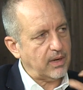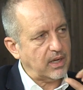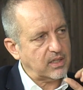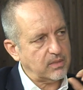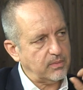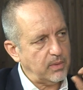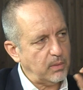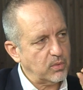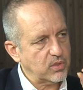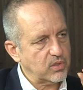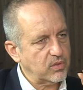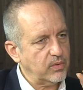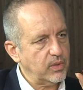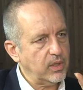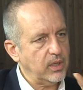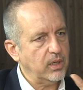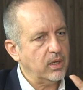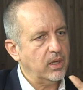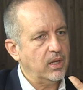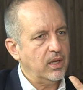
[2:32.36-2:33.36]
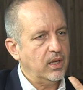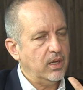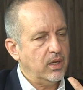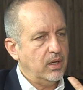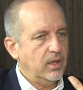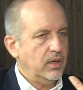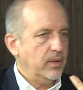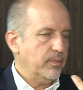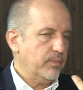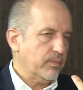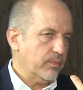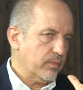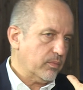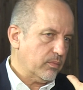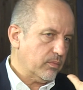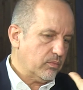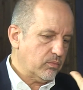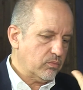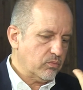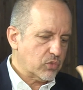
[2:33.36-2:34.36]
quasi, wenn man so will,
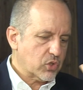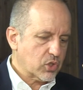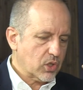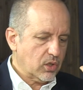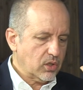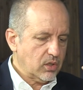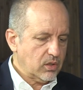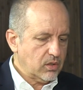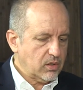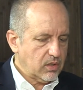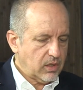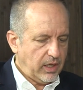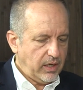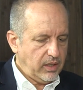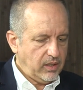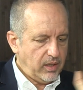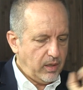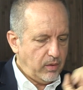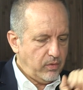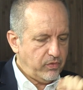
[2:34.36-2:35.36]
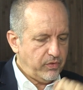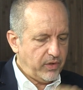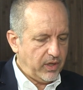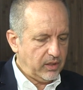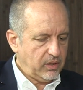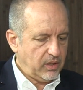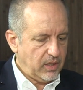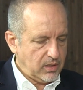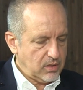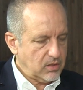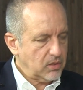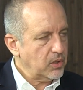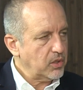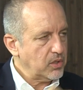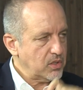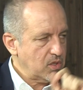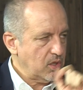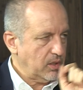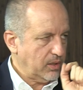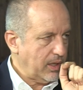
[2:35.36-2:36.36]
schon recht entfernt, also
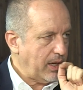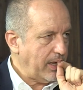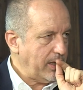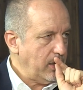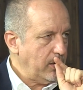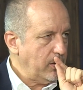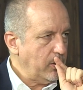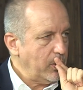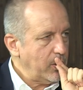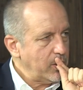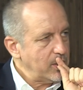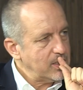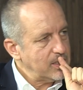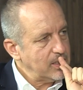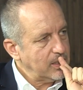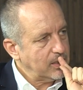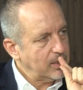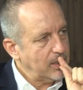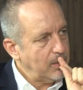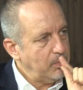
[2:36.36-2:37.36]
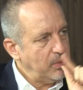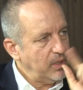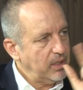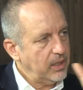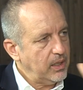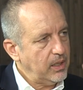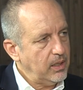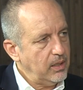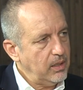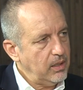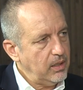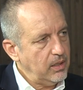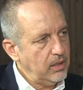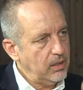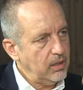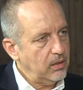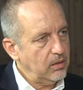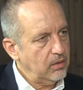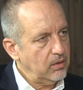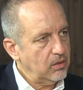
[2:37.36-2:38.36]
1993 der Beginn
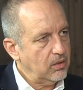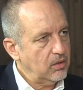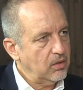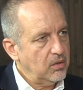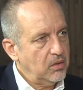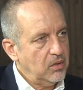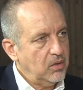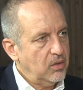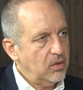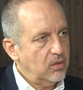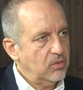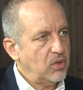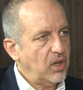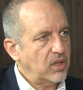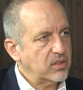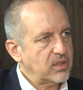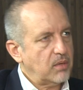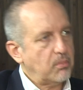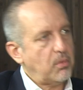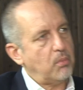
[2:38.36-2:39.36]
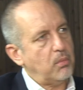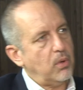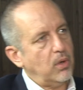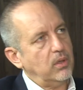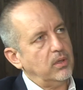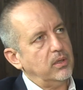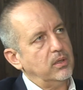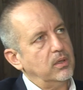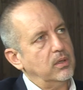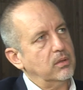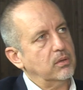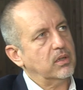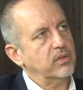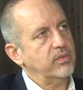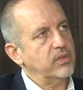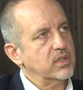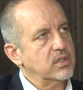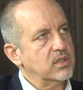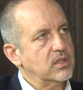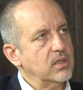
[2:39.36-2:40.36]
in, ja, sagen wir mal, in eine
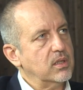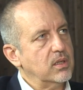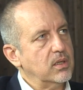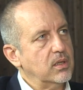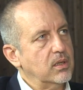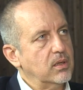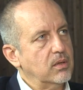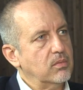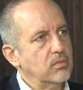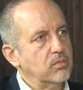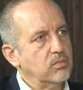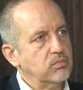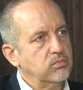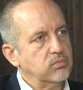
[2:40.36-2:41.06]
gewisse, äh,